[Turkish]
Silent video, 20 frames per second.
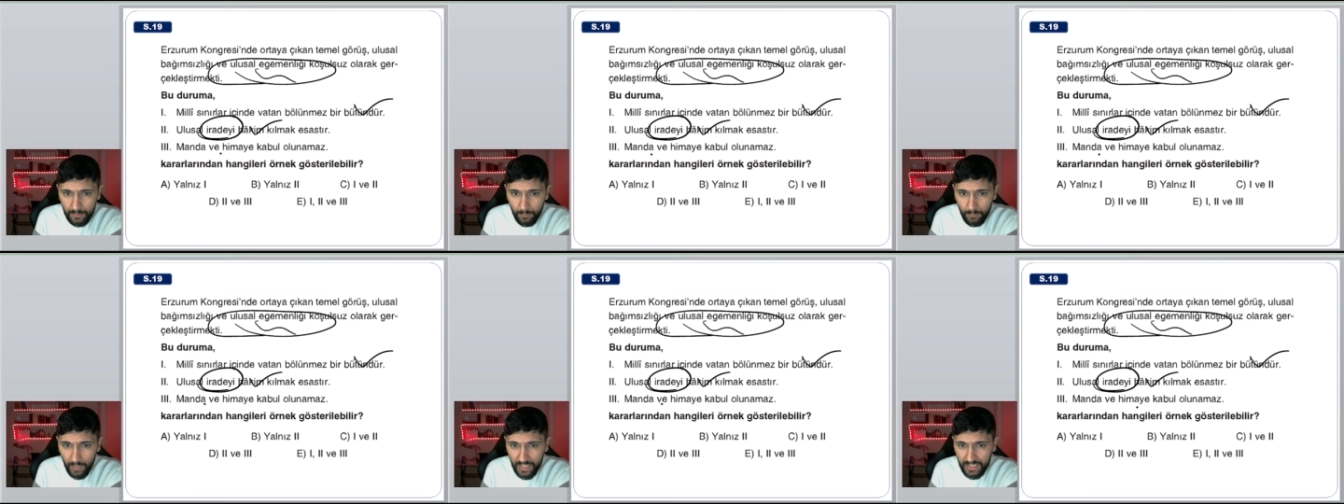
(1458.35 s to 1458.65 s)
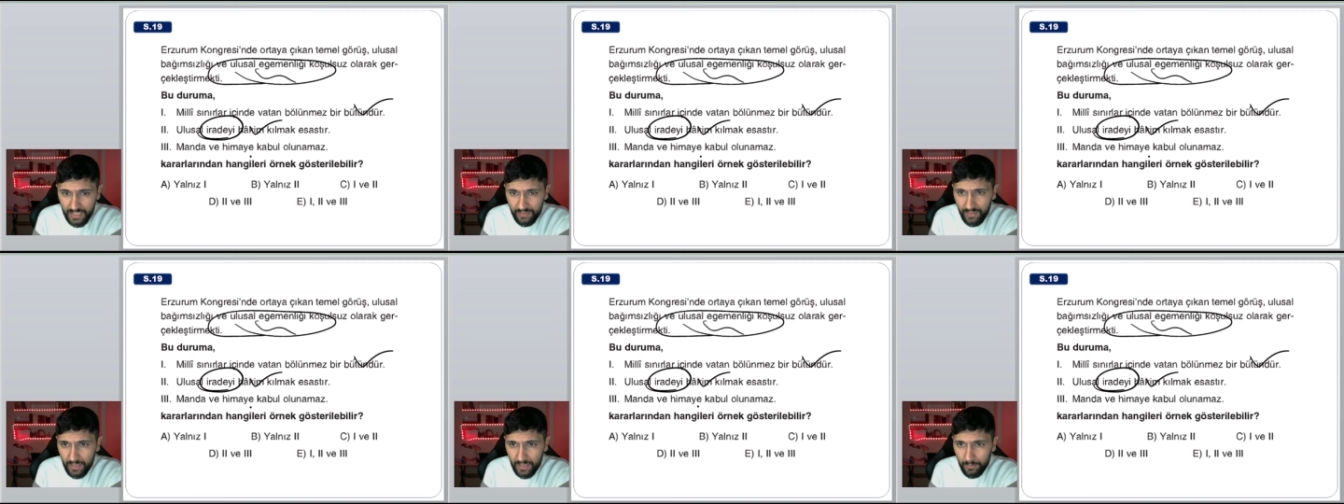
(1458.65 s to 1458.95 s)

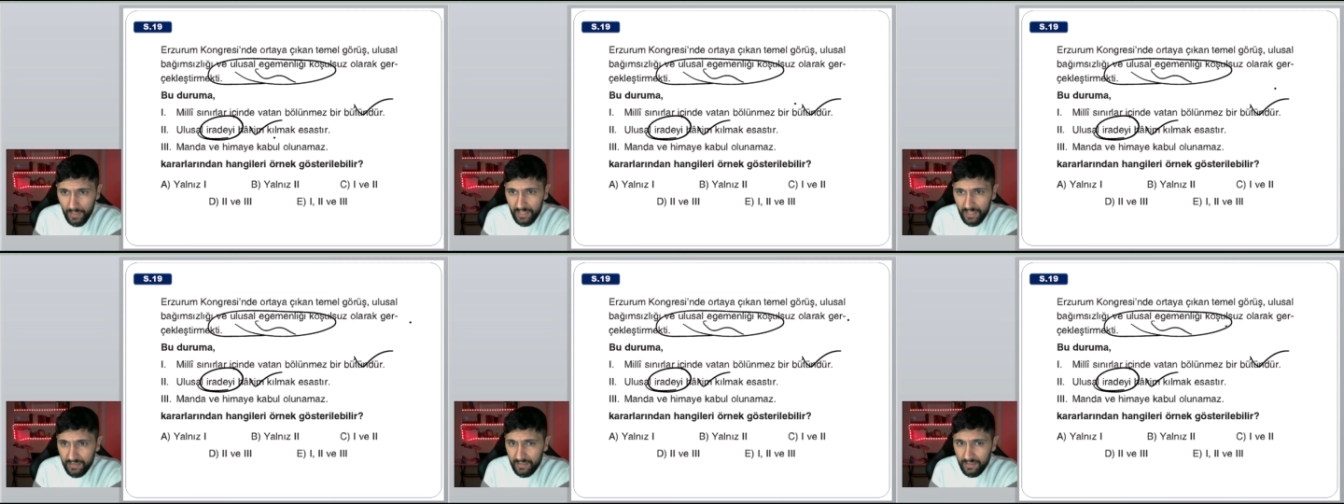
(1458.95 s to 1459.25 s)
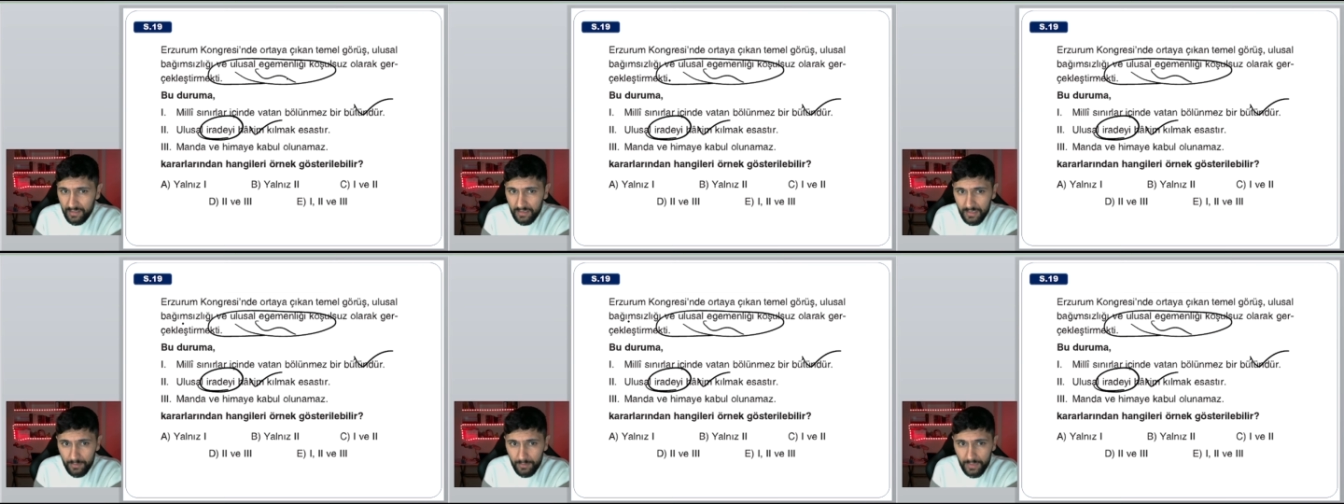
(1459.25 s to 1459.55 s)
Manda ve himaye
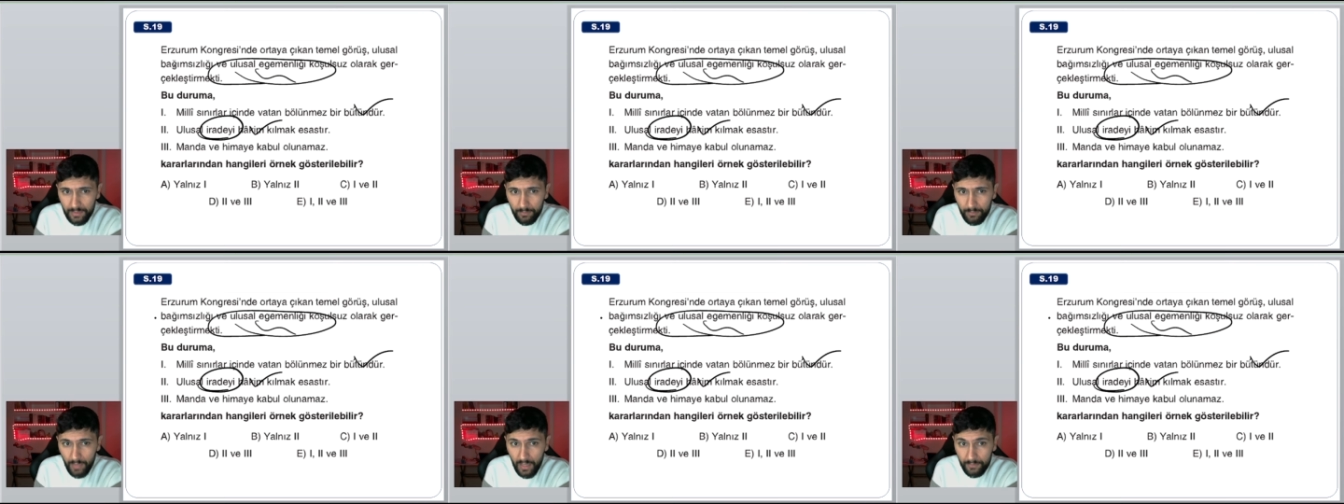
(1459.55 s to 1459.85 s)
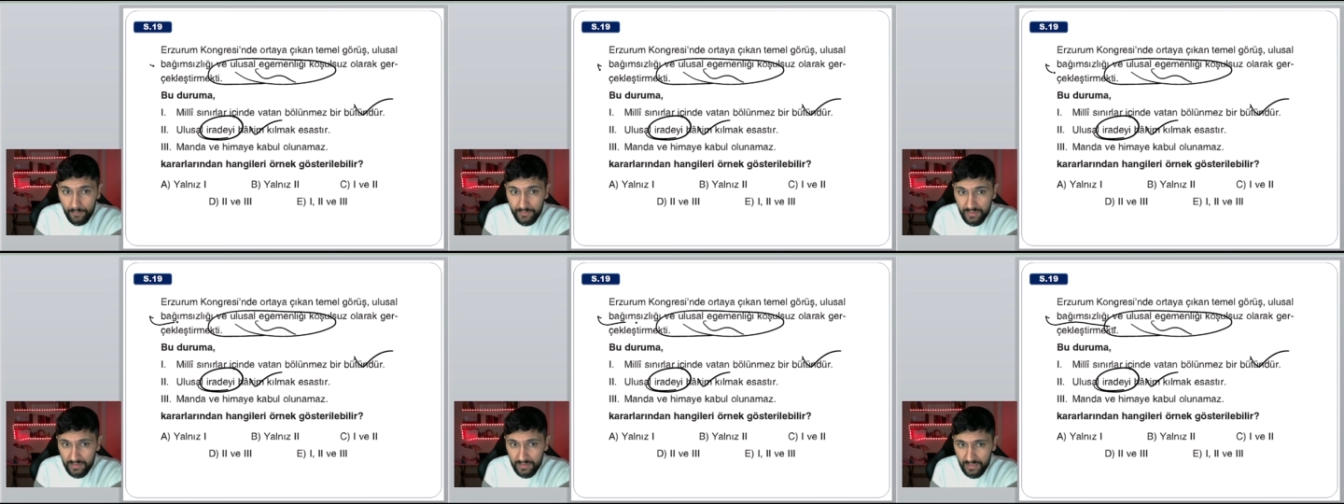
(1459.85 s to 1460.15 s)
denildi mi?
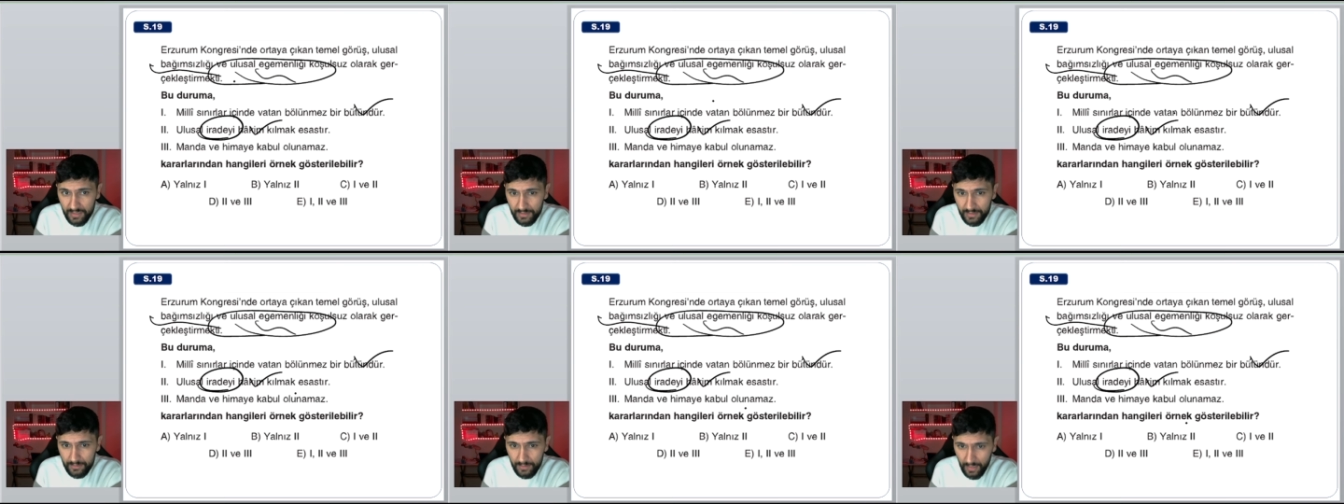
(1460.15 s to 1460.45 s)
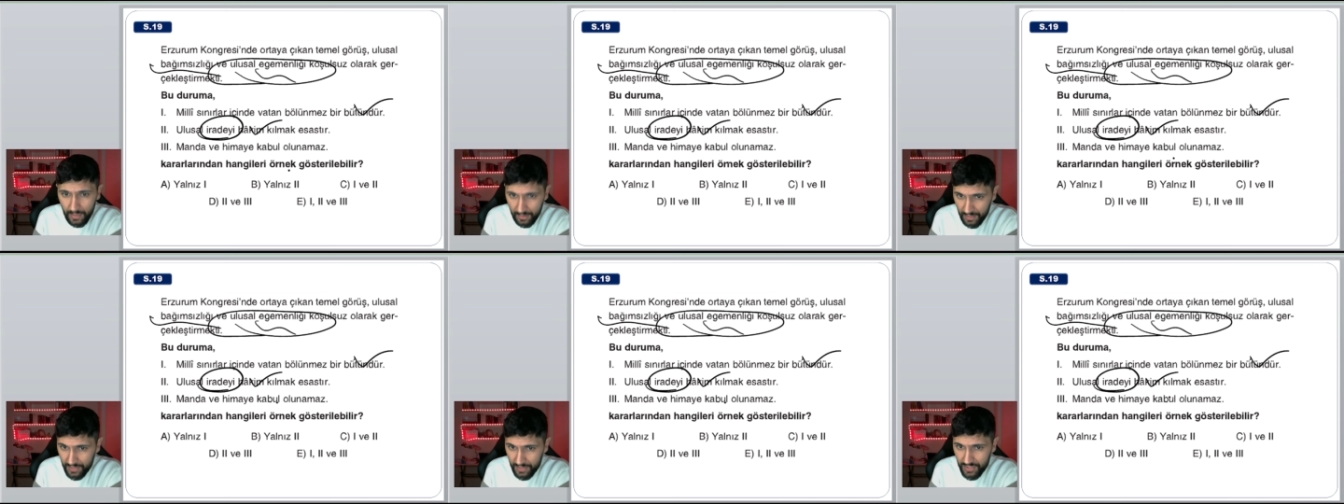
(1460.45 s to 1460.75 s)
Bağımsızlık.
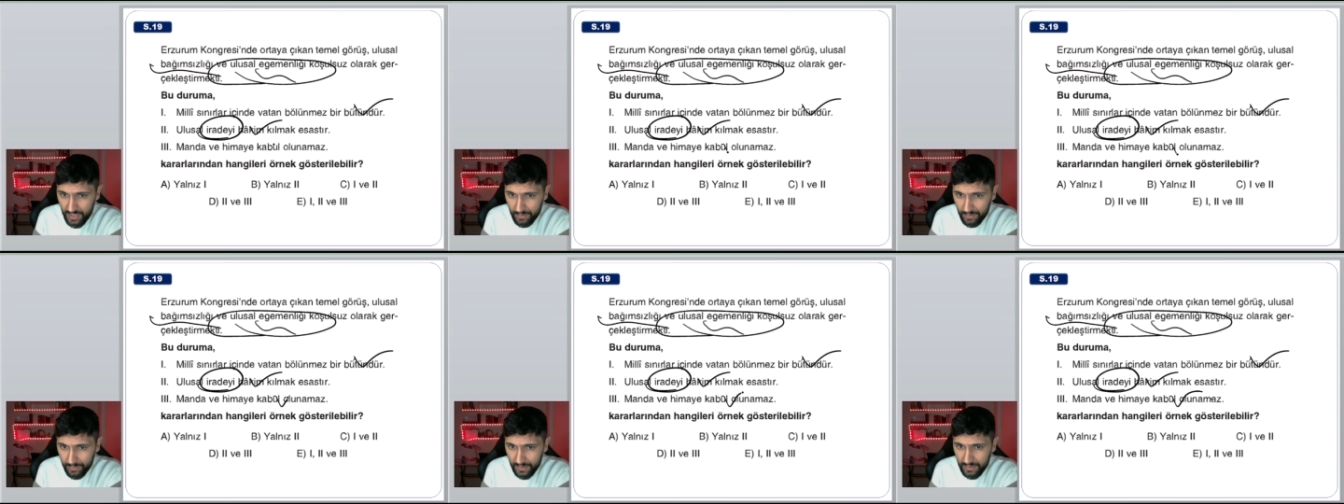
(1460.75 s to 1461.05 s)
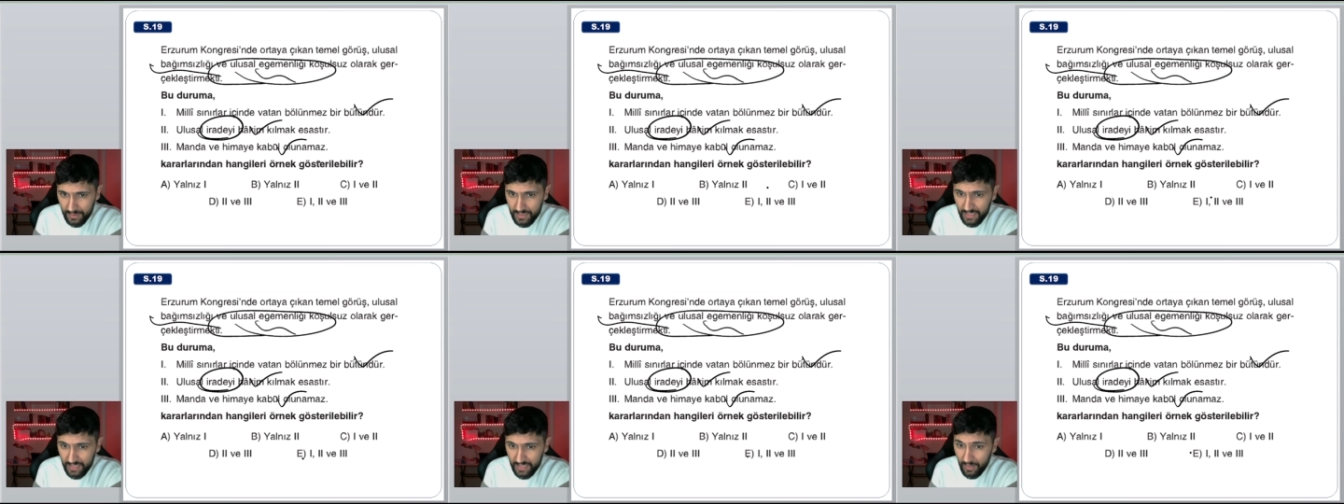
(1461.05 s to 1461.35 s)
Anlaştık mı?
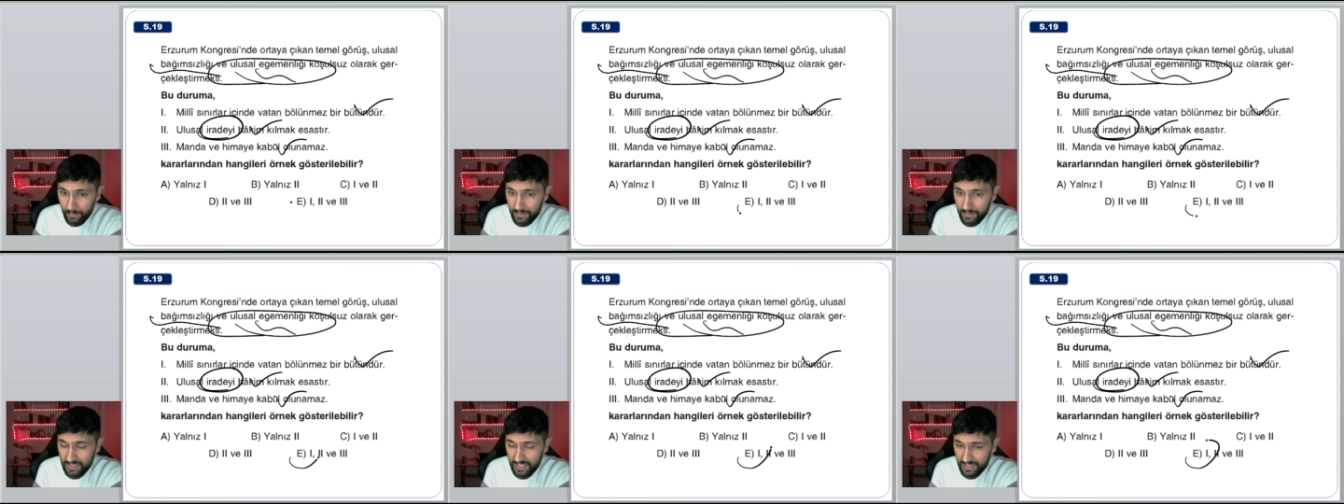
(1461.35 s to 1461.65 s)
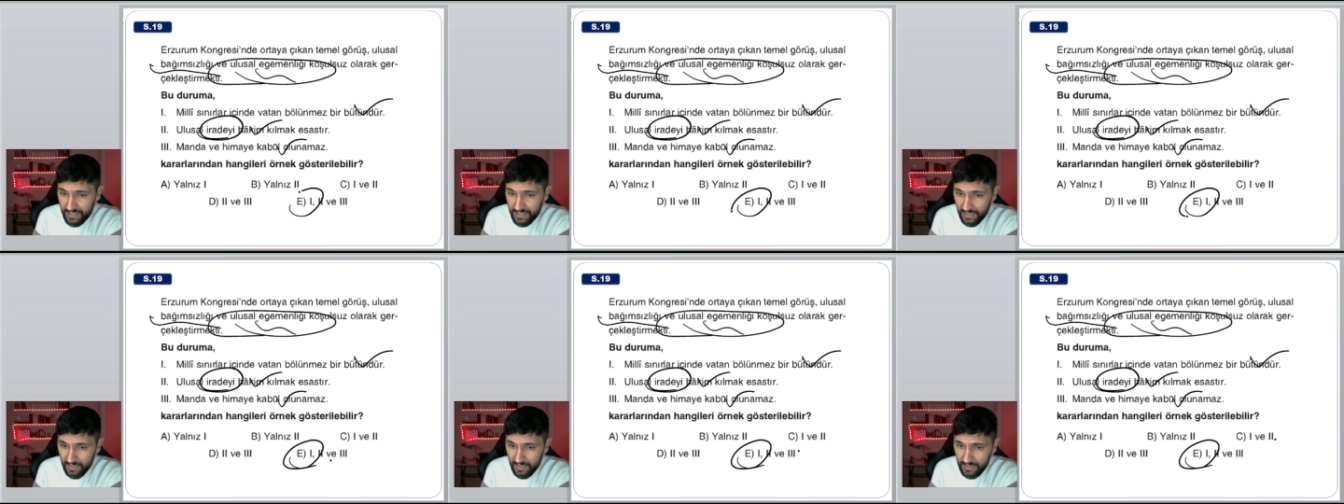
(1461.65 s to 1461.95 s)
Cevabımız
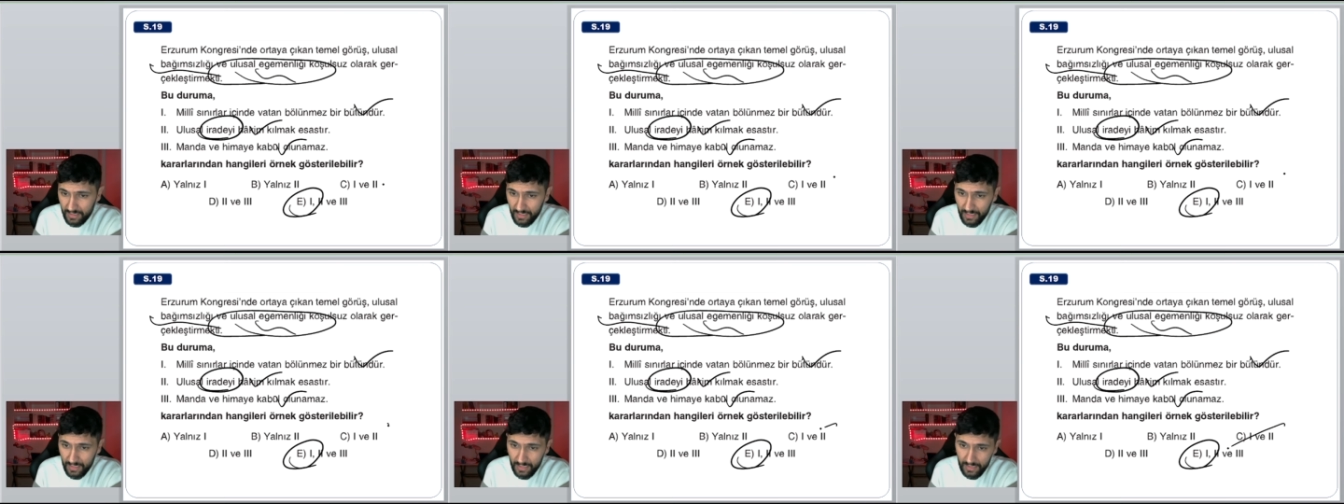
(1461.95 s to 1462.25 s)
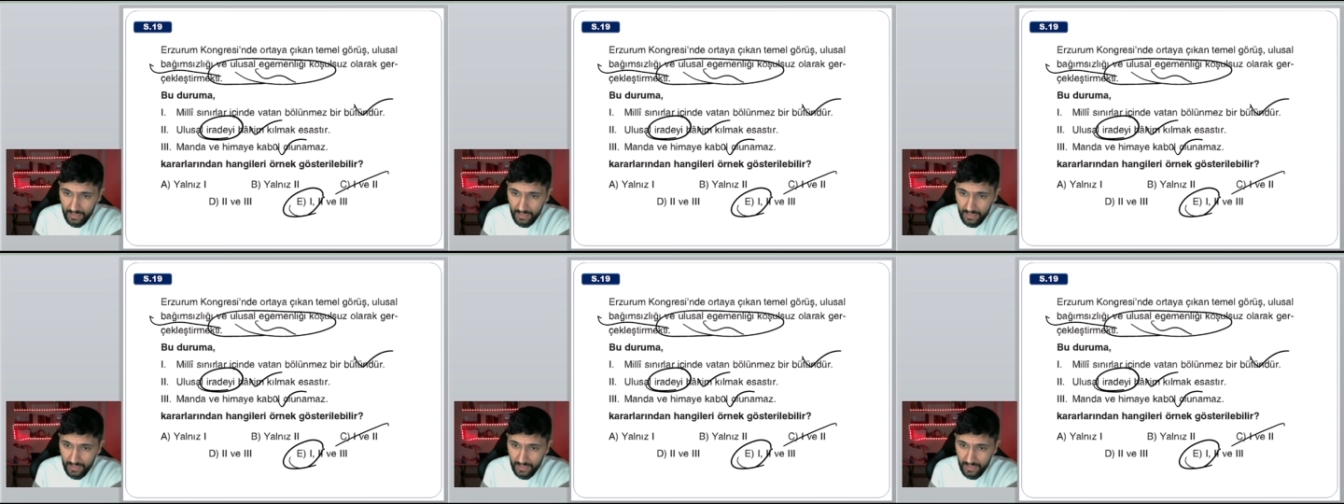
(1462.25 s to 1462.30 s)
E şıkkı.